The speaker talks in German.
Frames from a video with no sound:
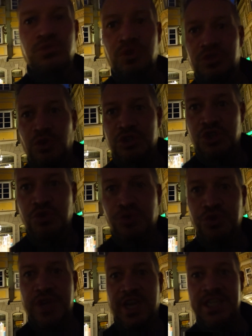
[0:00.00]
nur deutsche
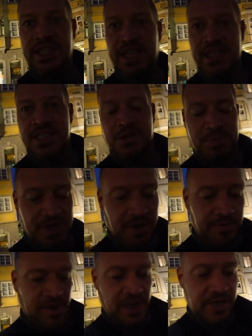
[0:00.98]
Küche kann ich nicht essen. Ich bin
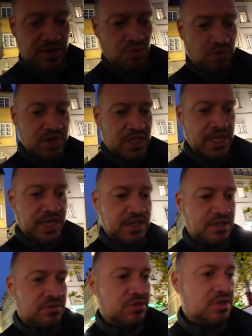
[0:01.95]
einfach ein
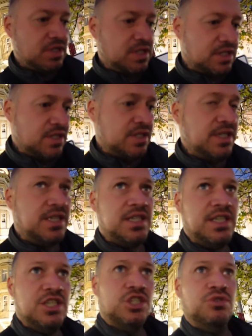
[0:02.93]
Nudelkind und äh,
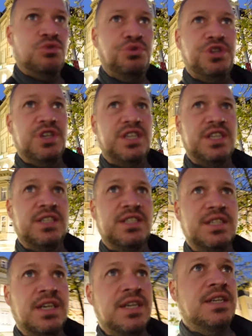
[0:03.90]
italienische
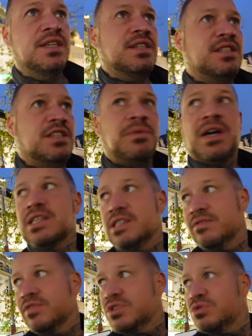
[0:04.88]
Küchekind. Ich mag das
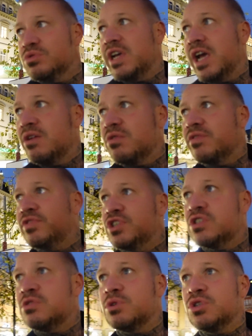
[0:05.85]
einfach zu gerne oder
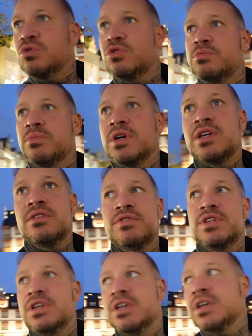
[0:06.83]
zwischendurch mal
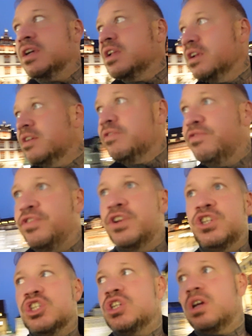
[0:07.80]
irgendwie
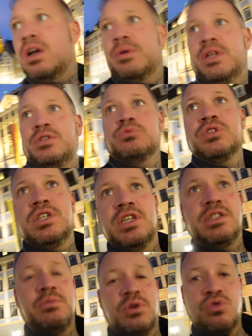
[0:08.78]
Fisch. Aber jetzt muss ich hier
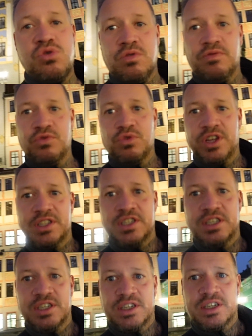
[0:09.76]
erstmal gucken, wo jetzt
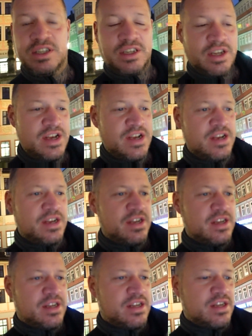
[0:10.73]
hier,
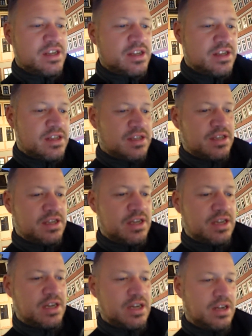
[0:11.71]
äh,
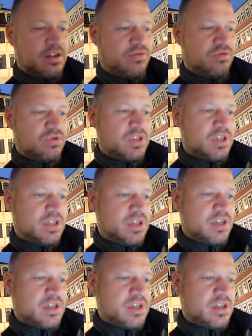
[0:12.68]
wo ist jetzt
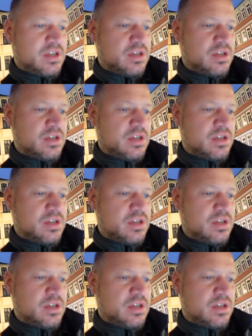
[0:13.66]
hier,